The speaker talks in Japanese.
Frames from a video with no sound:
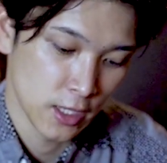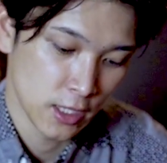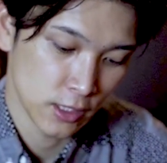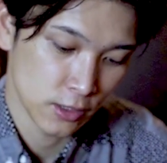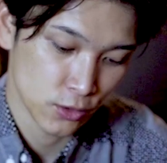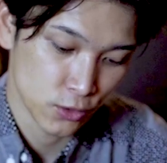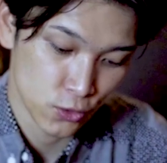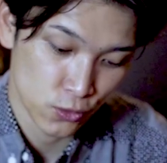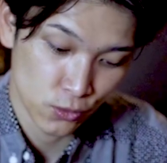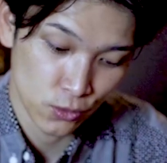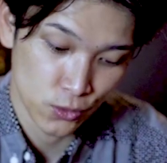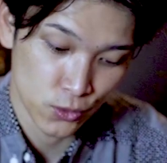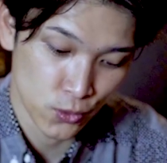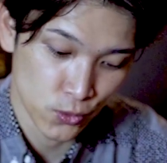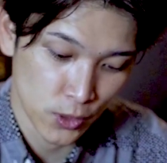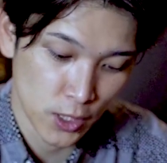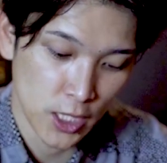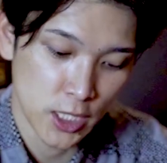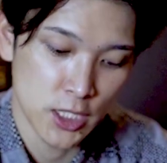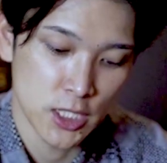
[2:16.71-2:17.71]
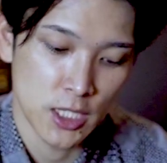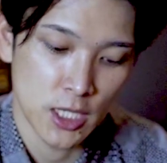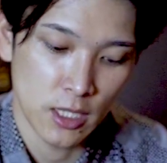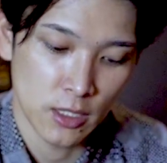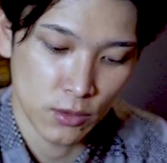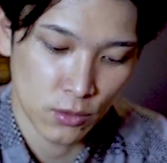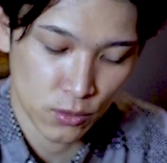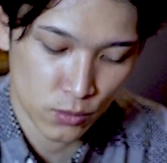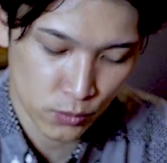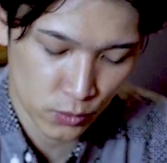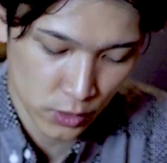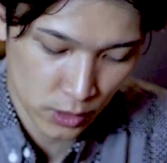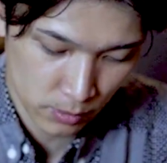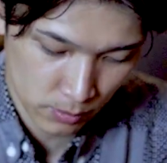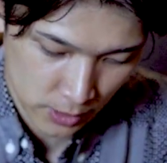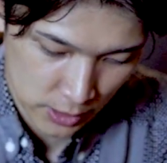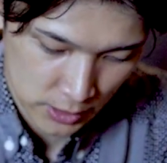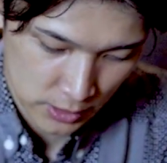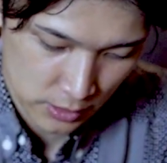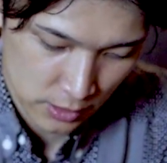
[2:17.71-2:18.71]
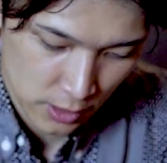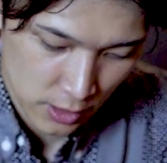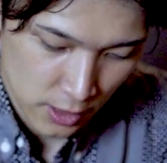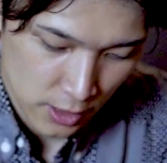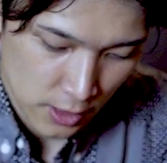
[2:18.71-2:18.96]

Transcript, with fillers: えっと、ちょっと紹介したいと思います。